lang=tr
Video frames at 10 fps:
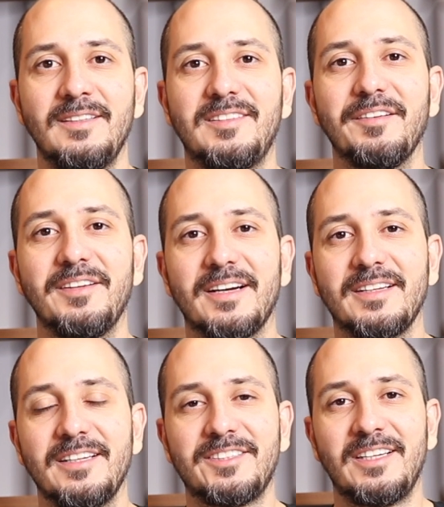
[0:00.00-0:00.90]
Sevgili
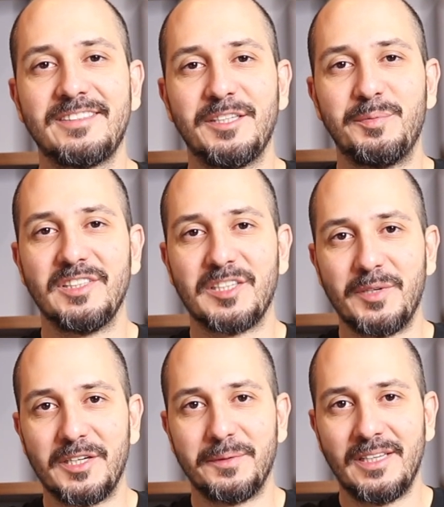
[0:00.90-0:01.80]
arkadaşlar, hepinize
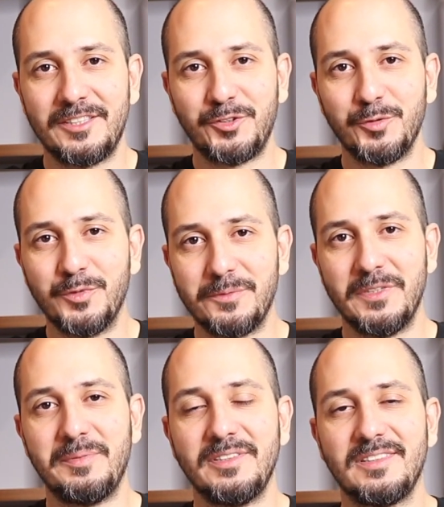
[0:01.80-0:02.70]
merhabalar. Umarım
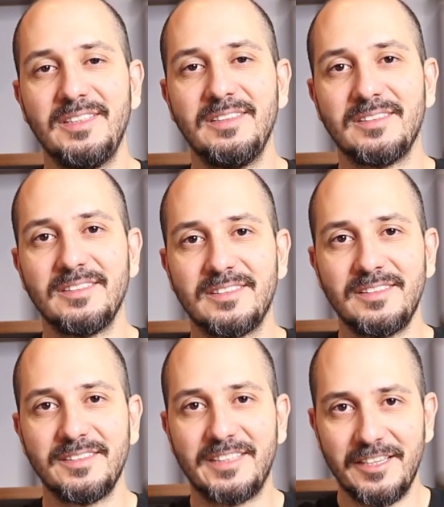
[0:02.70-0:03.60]
hepiniz
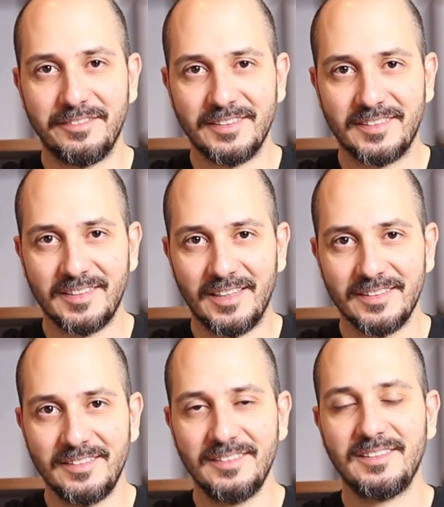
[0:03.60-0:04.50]
iyisinizdir, keyfiniz,
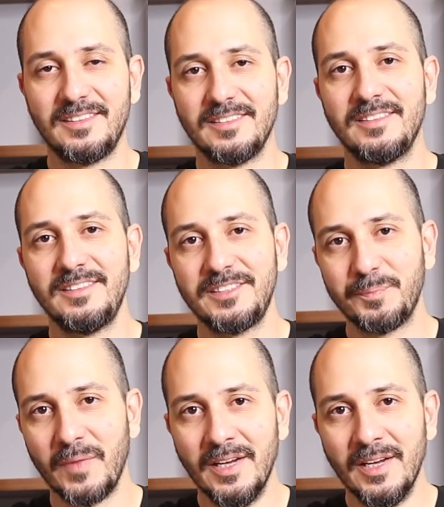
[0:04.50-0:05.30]
sağlığınız yerindedir.